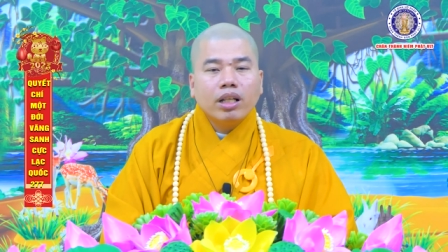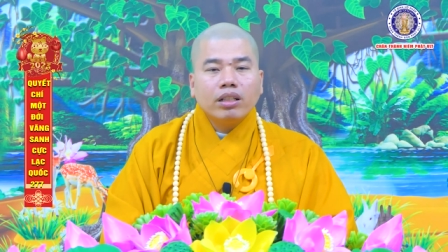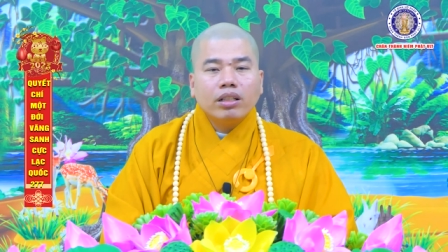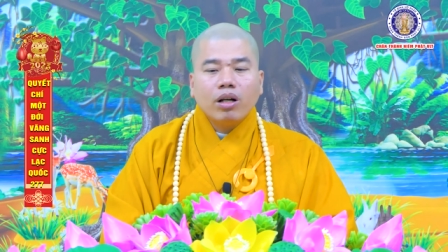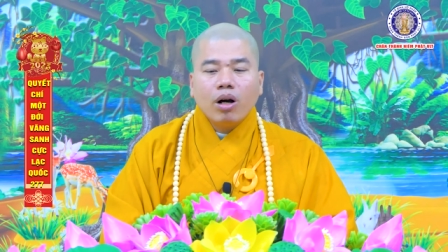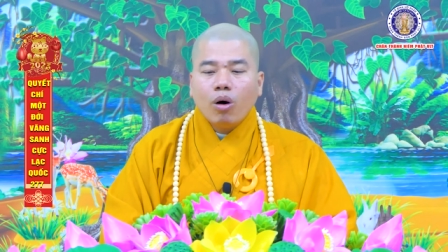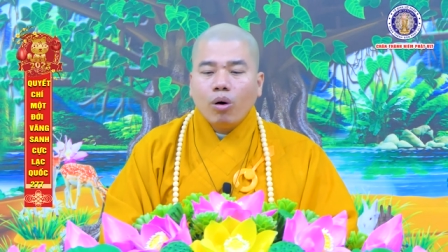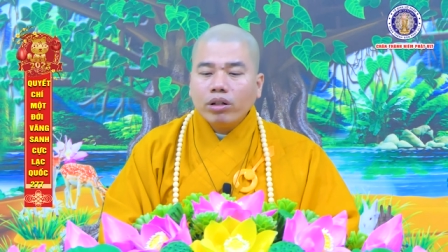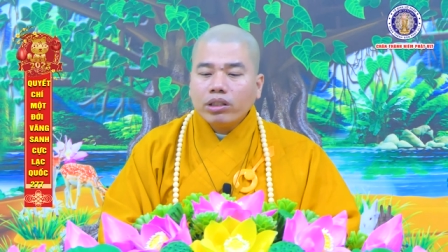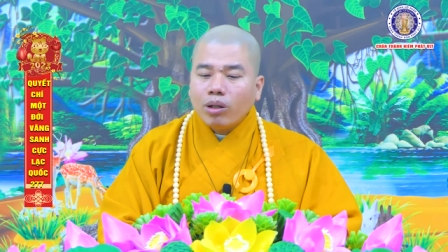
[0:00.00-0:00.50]

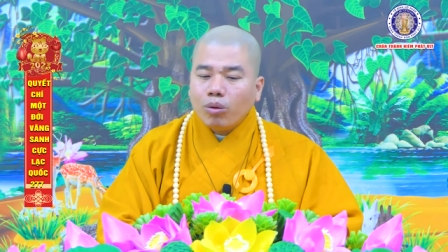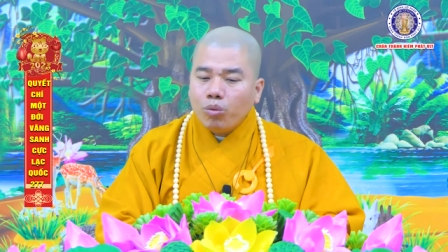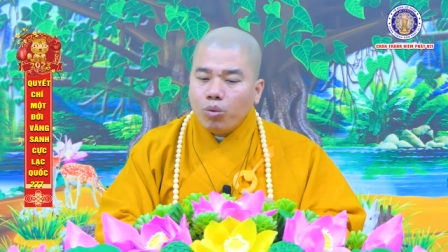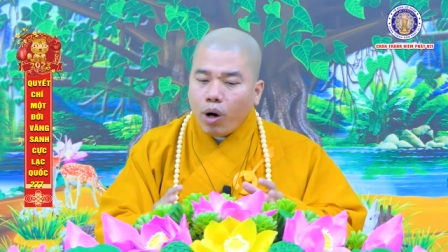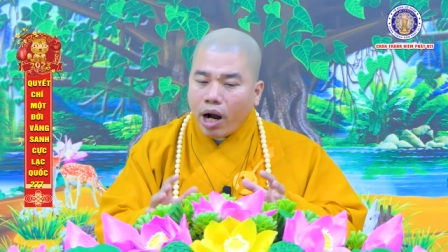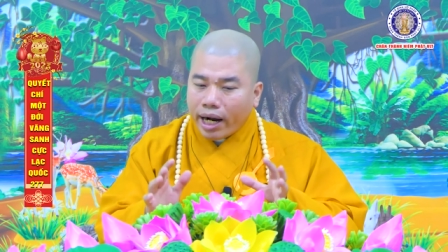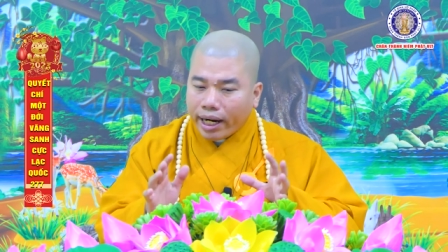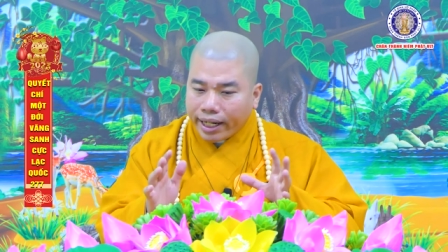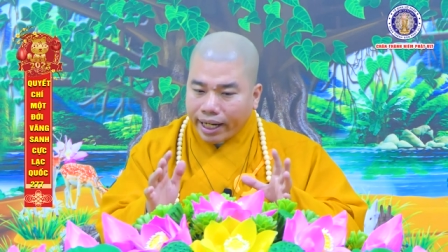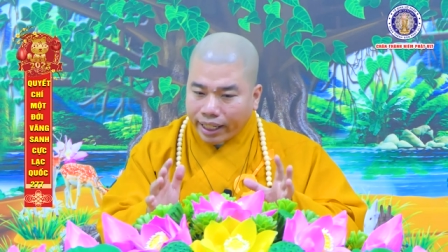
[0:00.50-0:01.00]
nên cô ở
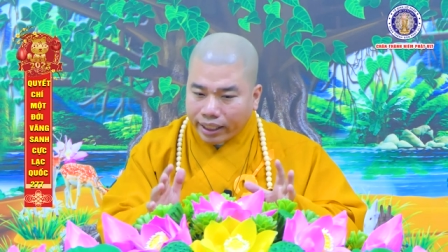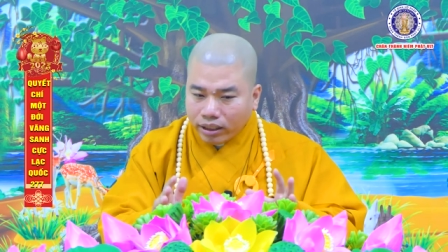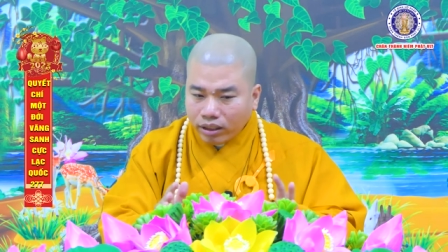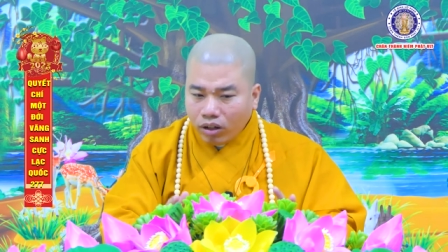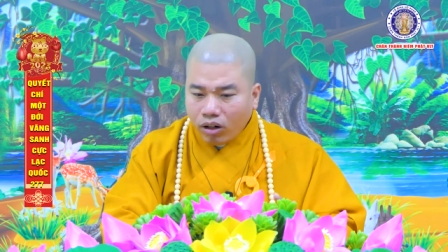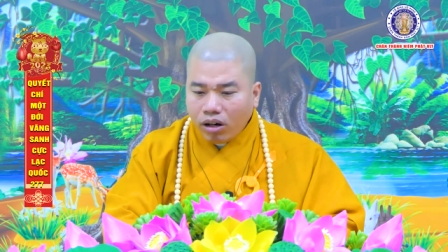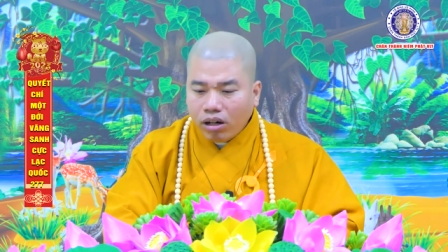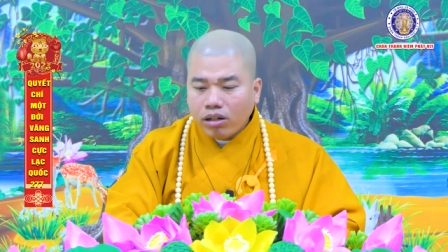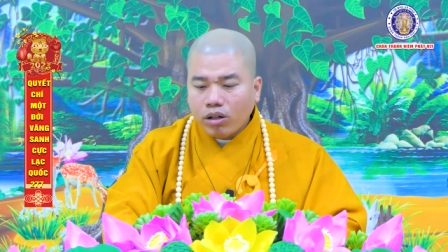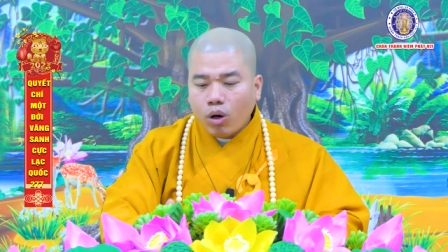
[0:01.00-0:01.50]
trong hoàn
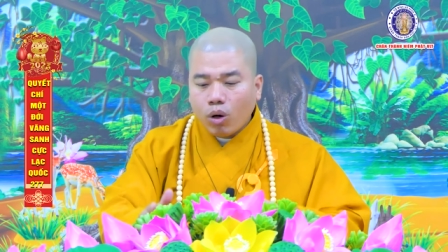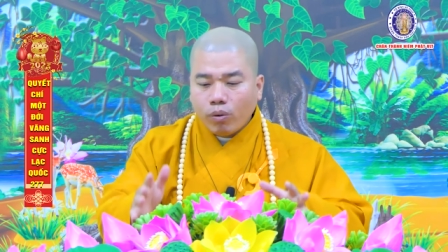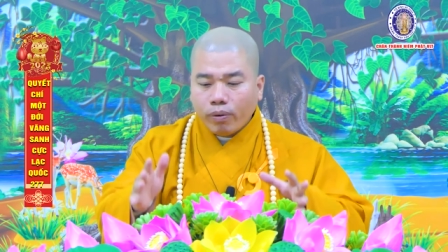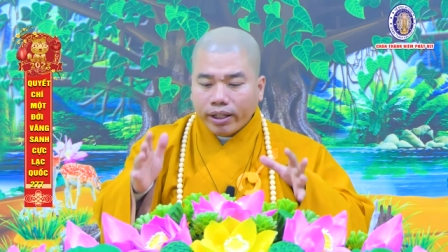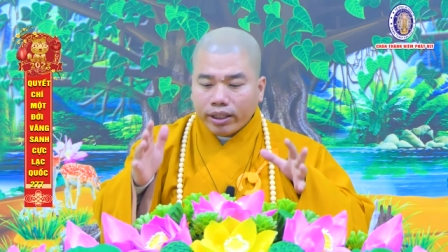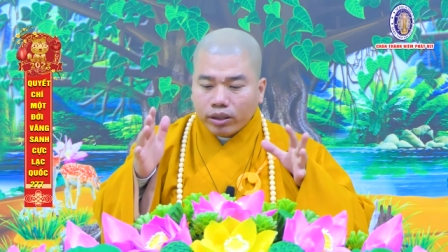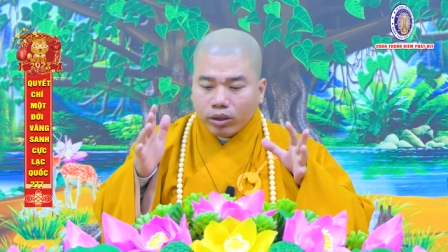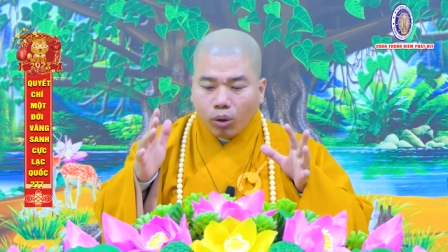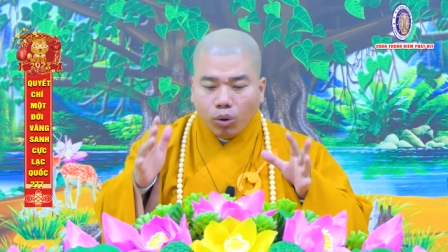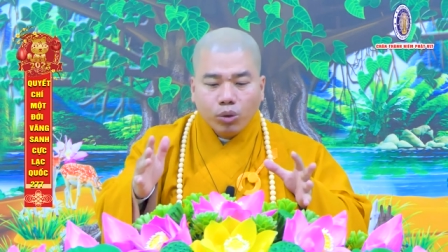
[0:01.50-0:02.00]
cảnh đó cô
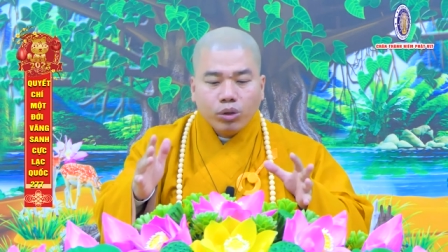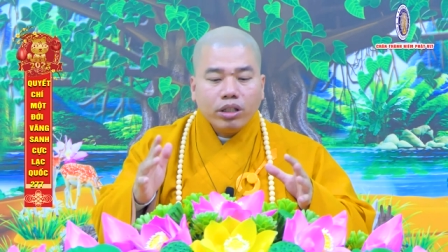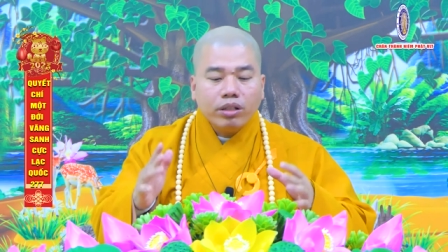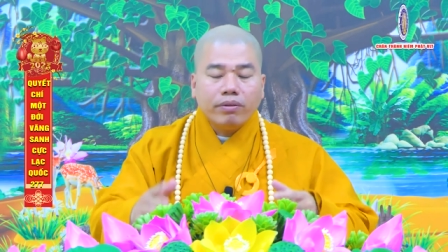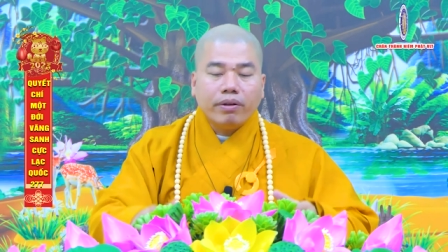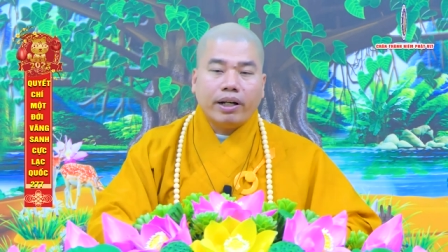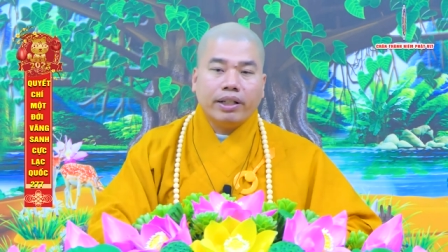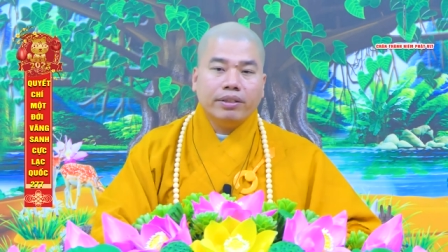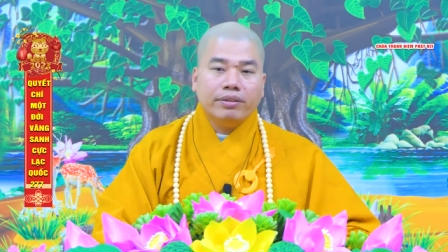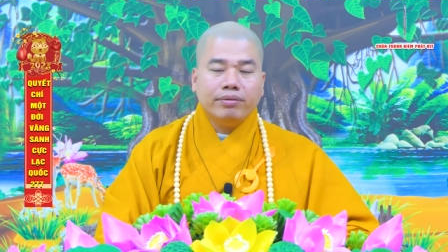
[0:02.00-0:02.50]
phải tu
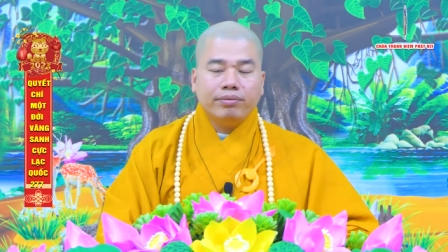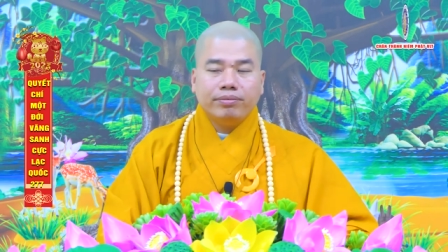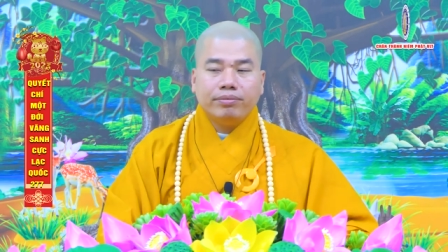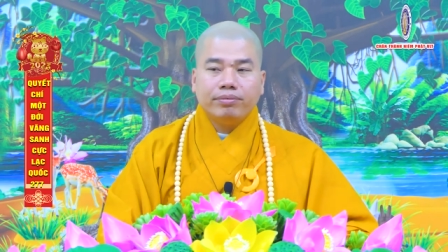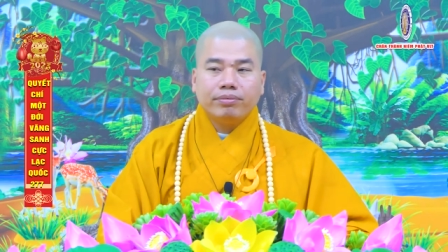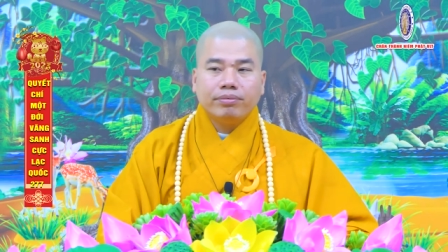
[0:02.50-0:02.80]
như vậy